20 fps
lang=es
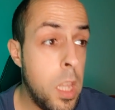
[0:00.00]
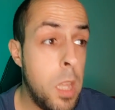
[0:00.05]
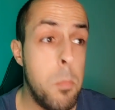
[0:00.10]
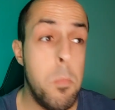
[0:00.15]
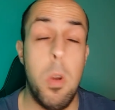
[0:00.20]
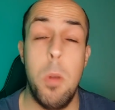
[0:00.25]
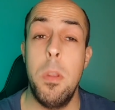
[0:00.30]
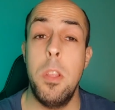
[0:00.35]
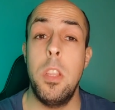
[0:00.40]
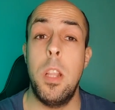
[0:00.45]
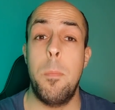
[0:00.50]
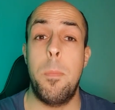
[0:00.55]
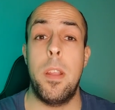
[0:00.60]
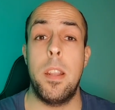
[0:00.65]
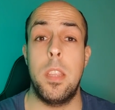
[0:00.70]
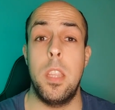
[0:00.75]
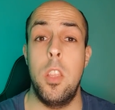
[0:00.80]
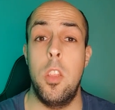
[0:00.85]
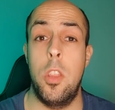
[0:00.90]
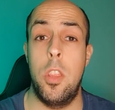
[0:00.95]
Volviendo al
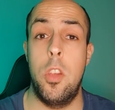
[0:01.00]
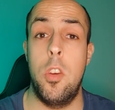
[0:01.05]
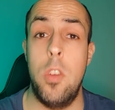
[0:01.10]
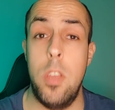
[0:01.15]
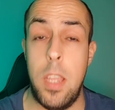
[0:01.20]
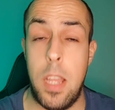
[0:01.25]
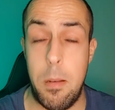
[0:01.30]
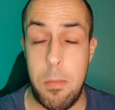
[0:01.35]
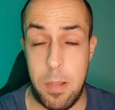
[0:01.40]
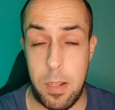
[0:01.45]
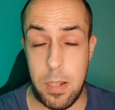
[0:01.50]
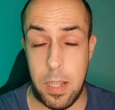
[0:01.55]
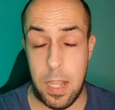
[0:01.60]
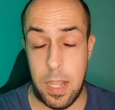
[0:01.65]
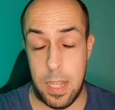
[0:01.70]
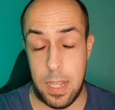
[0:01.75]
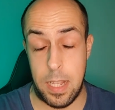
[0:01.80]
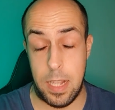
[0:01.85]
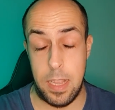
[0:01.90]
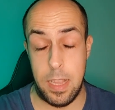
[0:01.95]
partido de hoy,
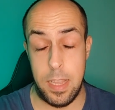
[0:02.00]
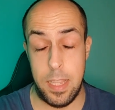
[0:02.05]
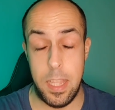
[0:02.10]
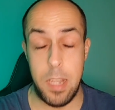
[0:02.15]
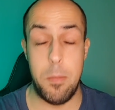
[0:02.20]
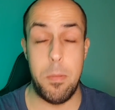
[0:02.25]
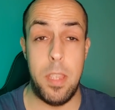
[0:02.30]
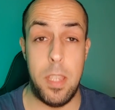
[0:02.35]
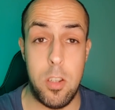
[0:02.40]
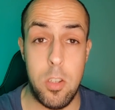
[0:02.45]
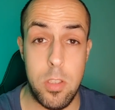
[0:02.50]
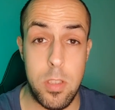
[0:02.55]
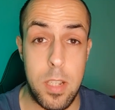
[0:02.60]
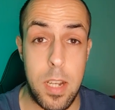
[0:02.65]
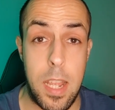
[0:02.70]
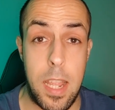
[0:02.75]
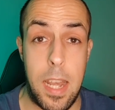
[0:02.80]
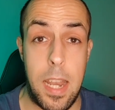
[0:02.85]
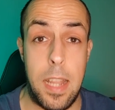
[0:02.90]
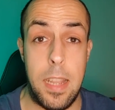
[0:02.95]
al, derby
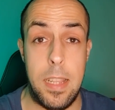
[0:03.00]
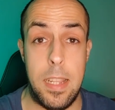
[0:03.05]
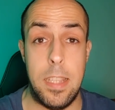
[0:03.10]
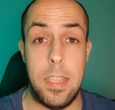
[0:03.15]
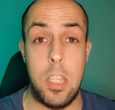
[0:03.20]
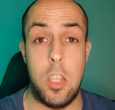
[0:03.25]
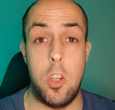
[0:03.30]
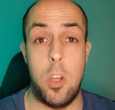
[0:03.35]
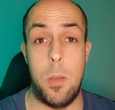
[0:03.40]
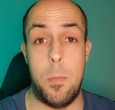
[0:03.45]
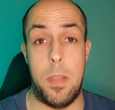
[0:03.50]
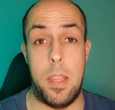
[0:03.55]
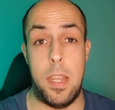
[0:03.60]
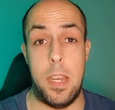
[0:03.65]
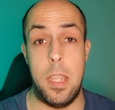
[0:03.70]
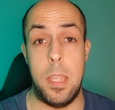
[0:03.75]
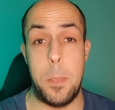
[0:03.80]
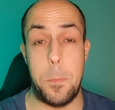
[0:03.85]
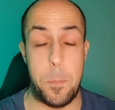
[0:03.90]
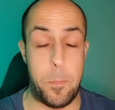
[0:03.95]
contra el Atlético de
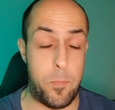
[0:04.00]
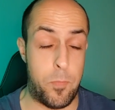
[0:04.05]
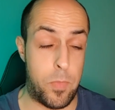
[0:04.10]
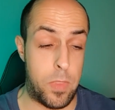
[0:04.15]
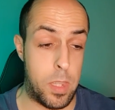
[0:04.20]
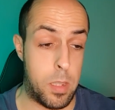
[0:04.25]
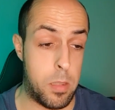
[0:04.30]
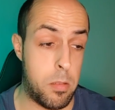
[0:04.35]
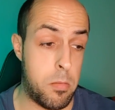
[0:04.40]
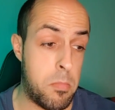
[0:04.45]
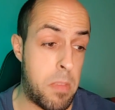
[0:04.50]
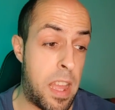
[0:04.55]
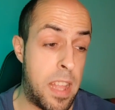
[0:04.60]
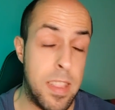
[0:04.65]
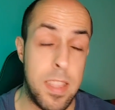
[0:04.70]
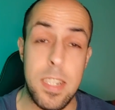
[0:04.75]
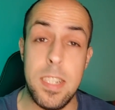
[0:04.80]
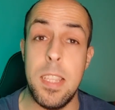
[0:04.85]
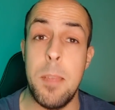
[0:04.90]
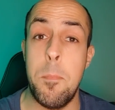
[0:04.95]
Madrid,
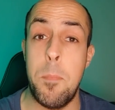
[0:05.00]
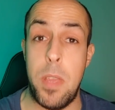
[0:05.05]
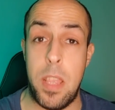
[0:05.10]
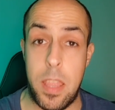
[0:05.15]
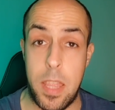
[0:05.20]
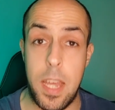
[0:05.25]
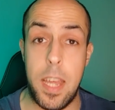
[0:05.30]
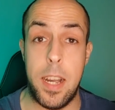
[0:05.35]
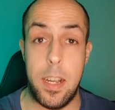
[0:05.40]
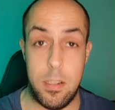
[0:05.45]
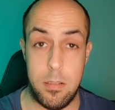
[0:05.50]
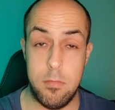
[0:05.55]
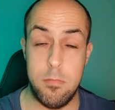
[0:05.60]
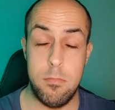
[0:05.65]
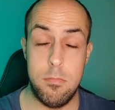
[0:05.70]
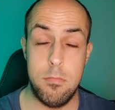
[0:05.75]
antes de empezar